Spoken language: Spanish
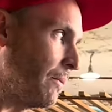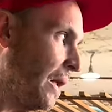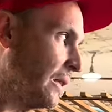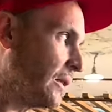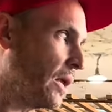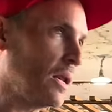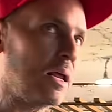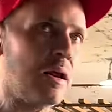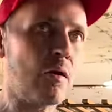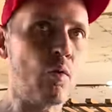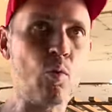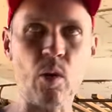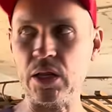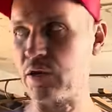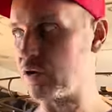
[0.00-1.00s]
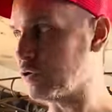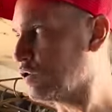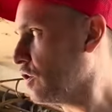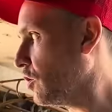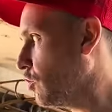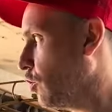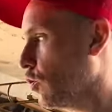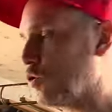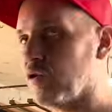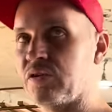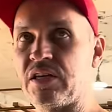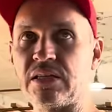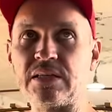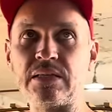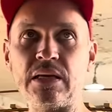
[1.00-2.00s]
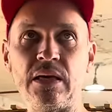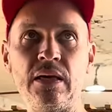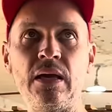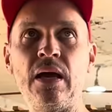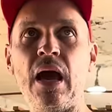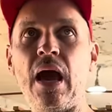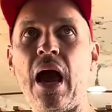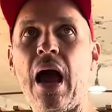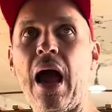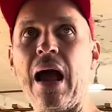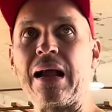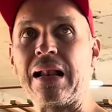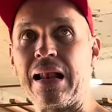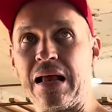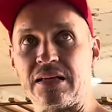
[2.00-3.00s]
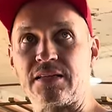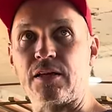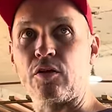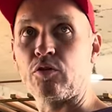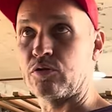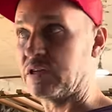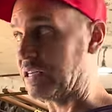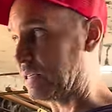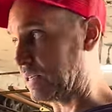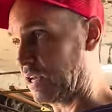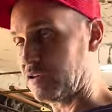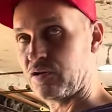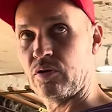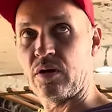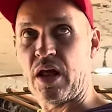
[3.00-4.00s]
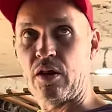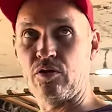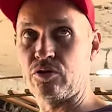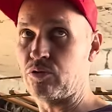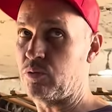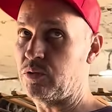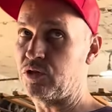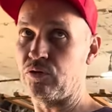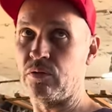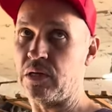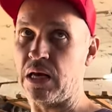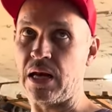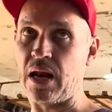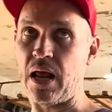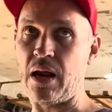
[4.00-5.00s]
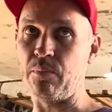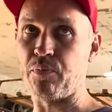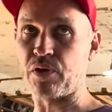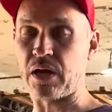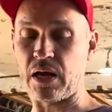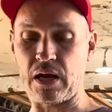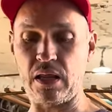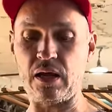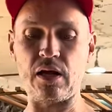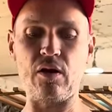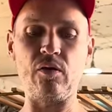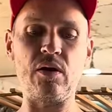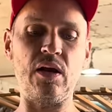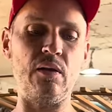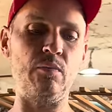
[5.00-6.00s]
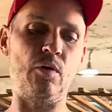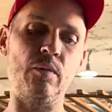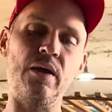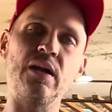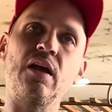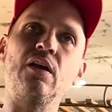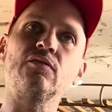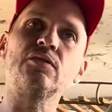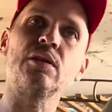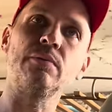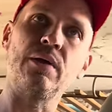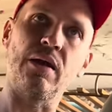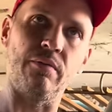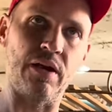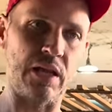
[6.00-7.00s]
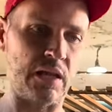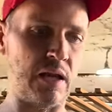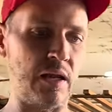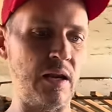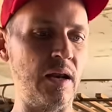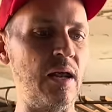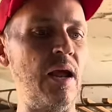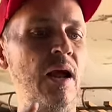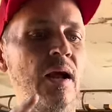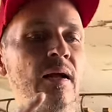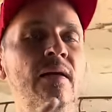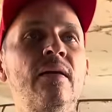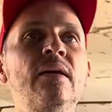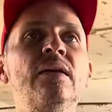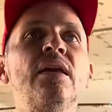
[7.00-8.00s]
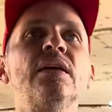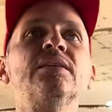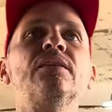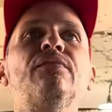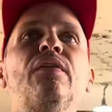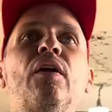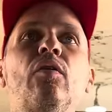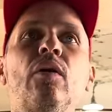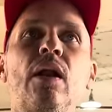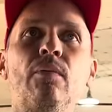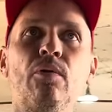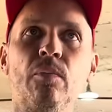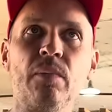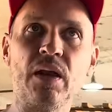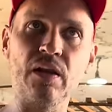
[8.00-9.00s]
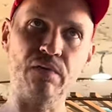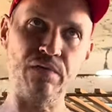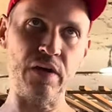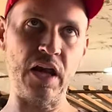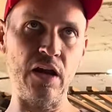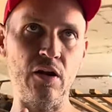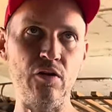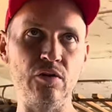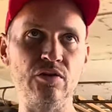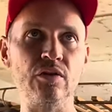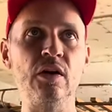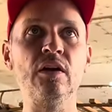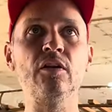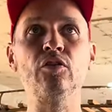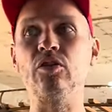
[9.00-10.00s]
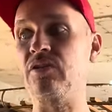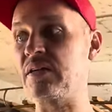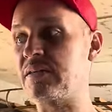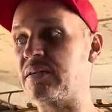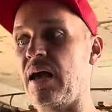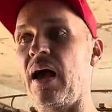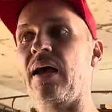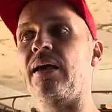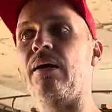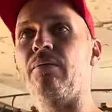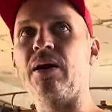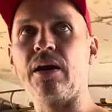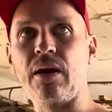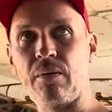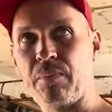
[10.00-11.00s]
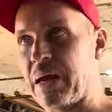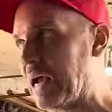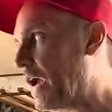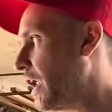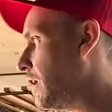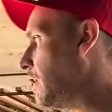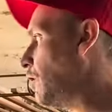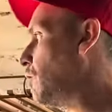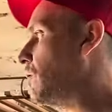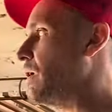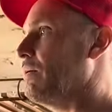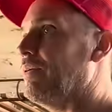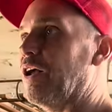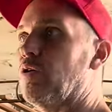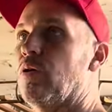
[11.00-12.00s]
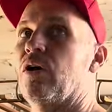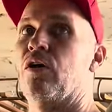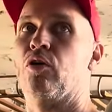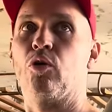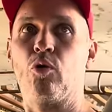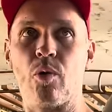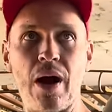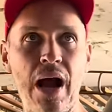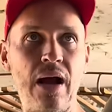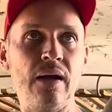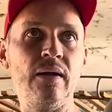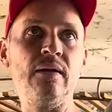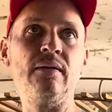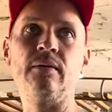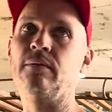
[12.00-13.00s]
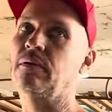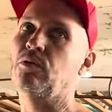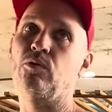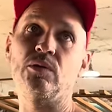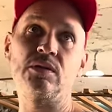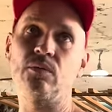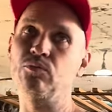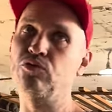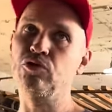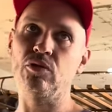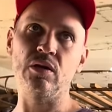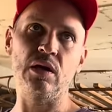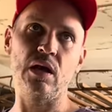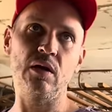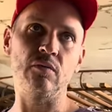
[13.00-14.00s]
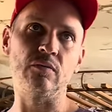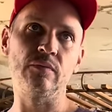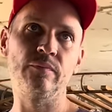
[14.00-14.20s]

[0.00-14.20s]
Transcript: mantener cuatro o cinco coches clásicos estacionados cuesta un dineral, porque cada que lo quieres mover ya no sirve la batería, ya se fregó la bomba de frenos, entonces hay que hablarle al mecánico, llevarlo en grúa, cuesta mucho dinero.